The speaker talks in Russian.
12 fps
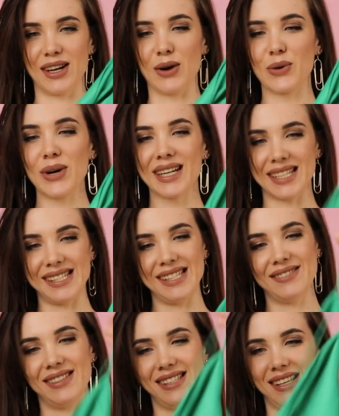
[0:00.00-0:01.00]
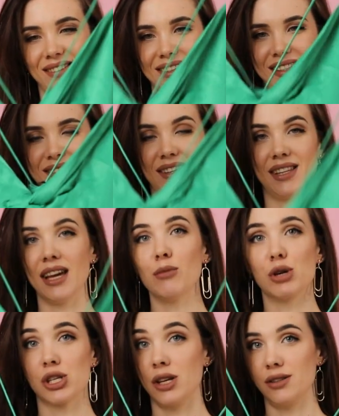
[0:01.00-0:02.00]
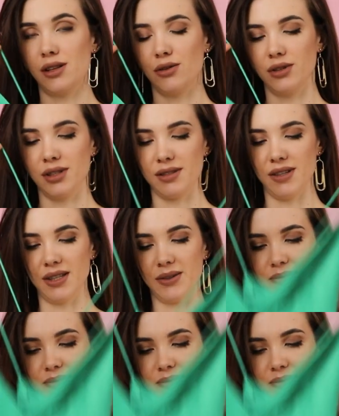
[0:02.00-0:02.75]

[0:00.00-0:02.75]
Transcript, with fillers: какой красивый зеленый цвет. Я обожаю зеленый цвет.